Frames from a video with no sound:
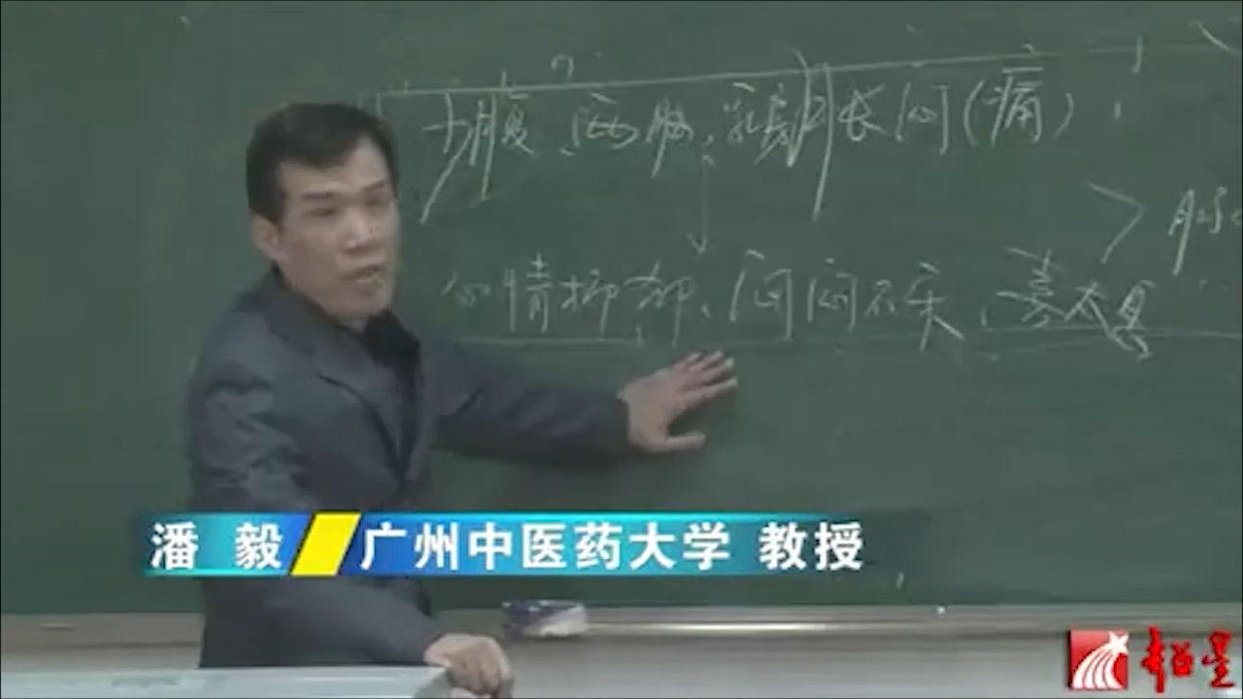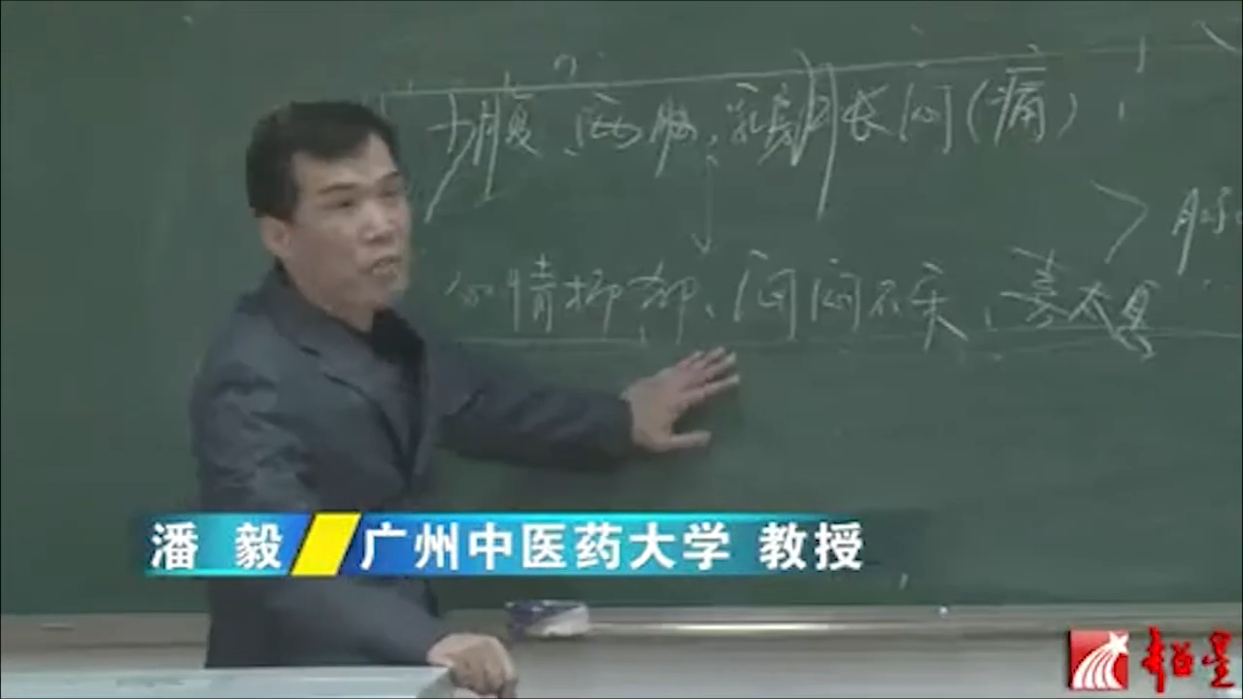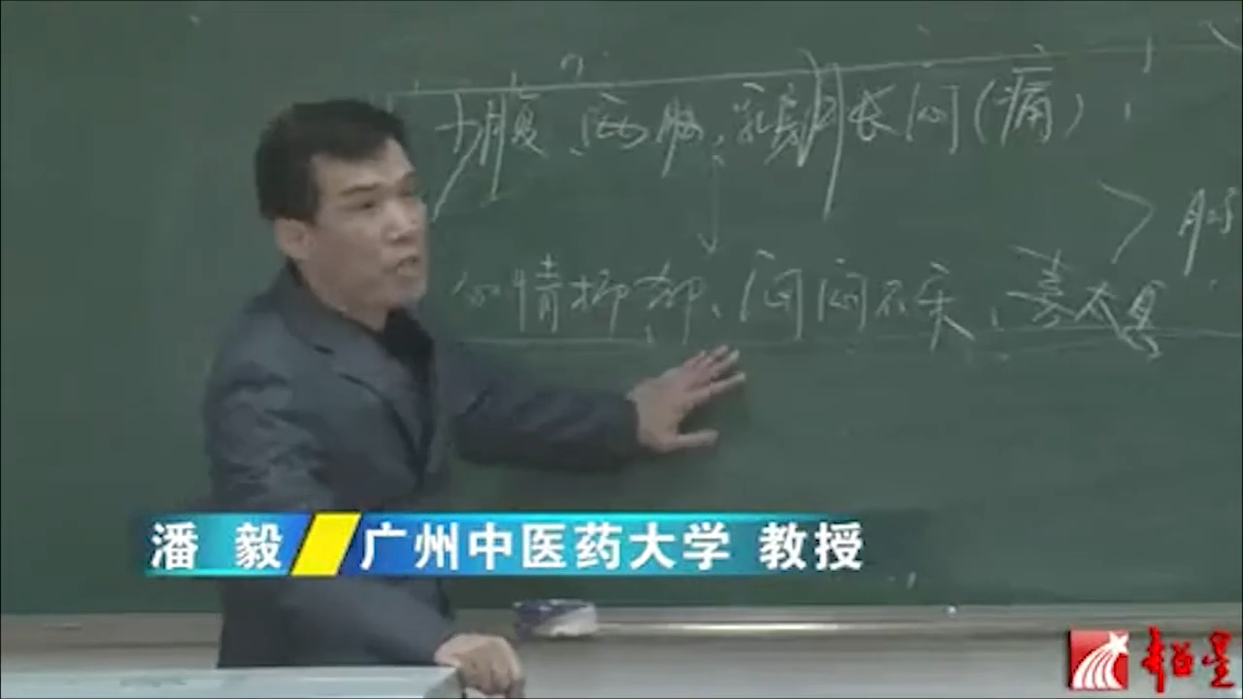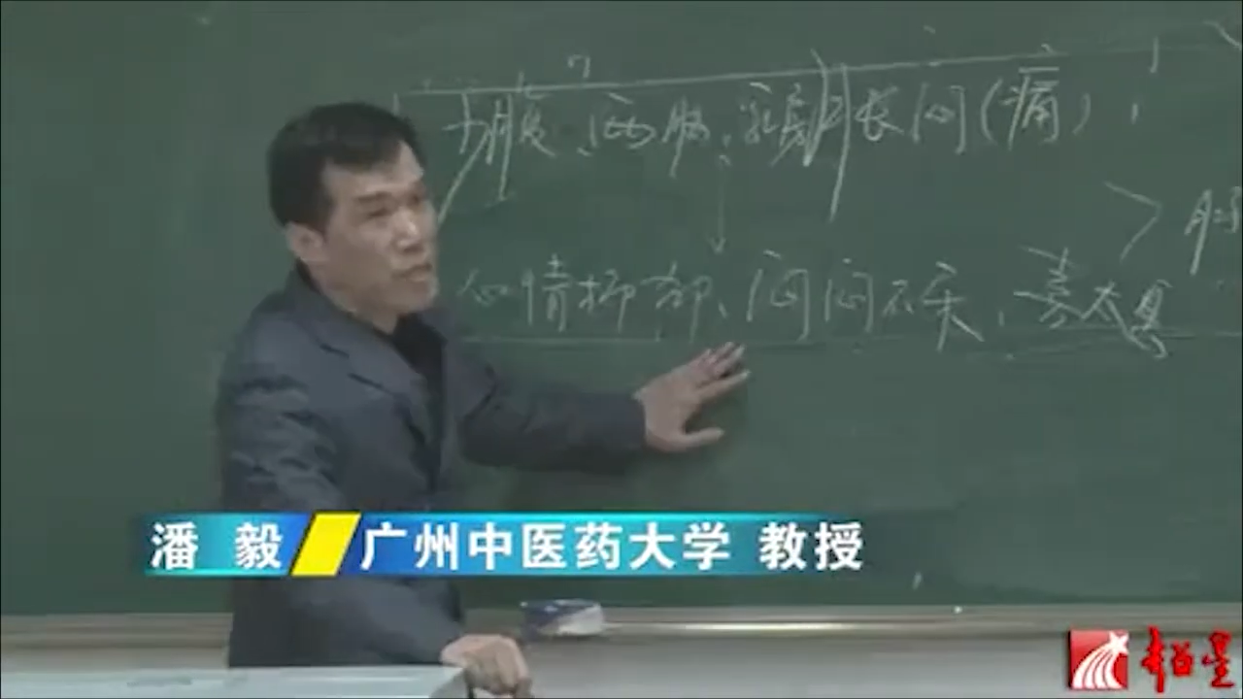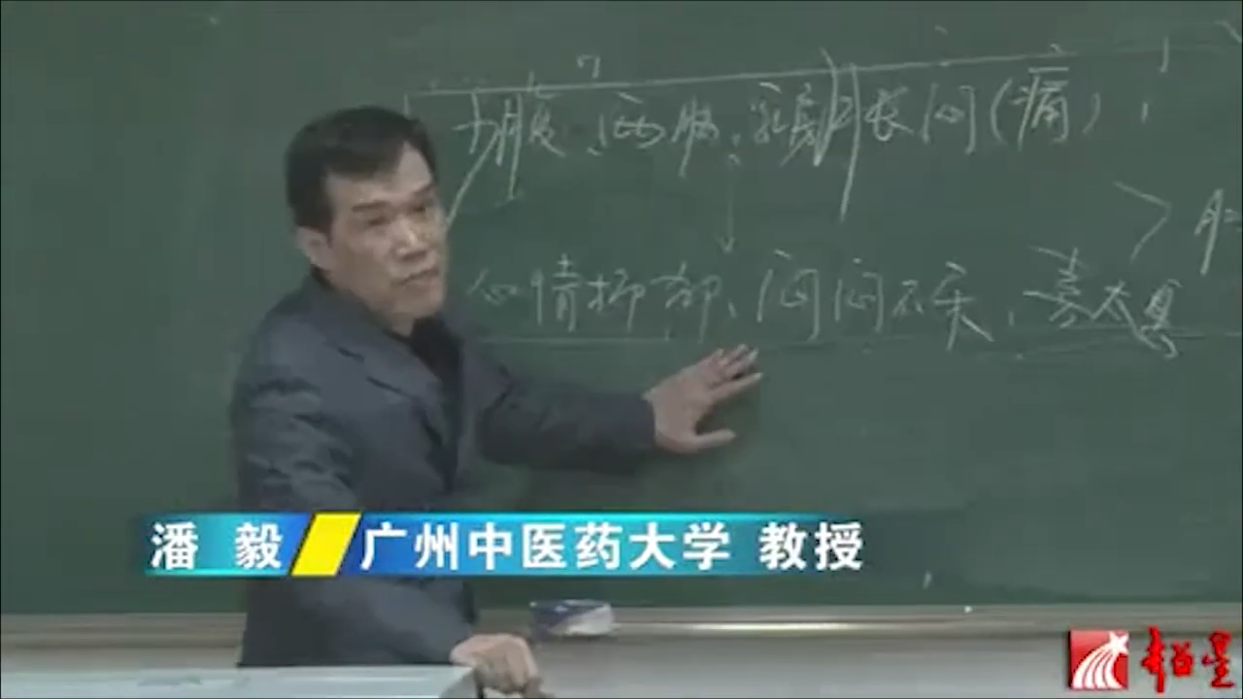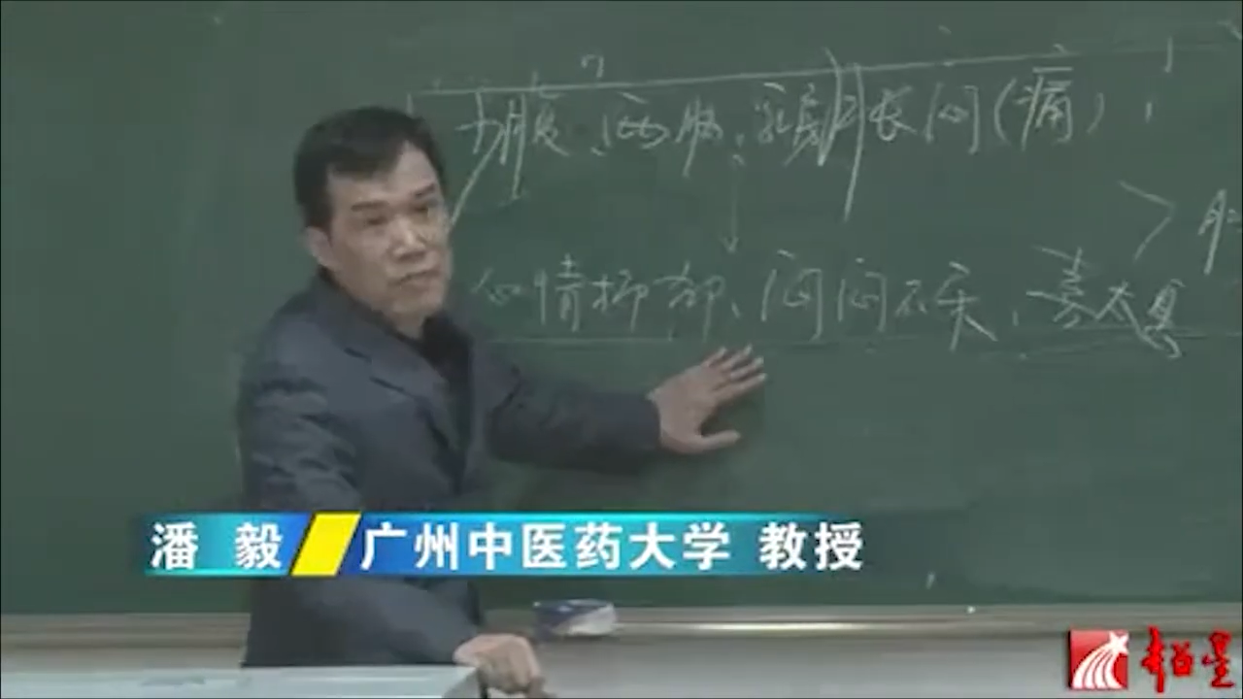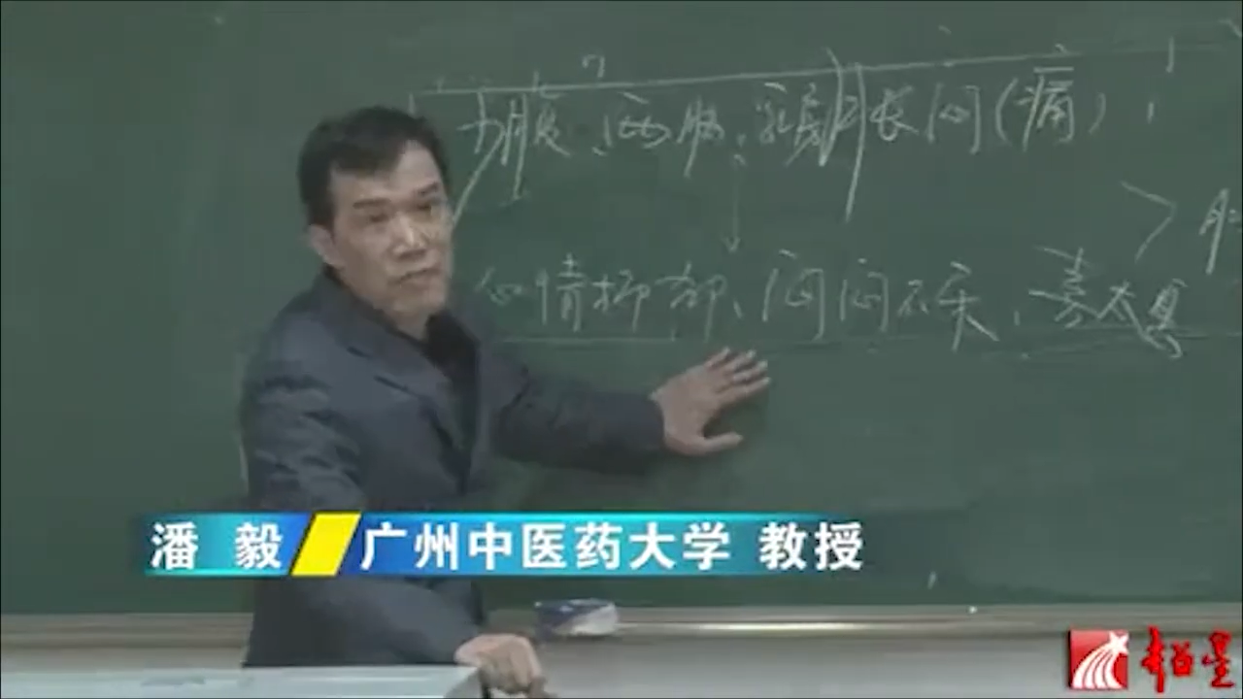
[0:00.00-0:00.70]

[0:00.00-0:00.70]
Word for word: 越没用。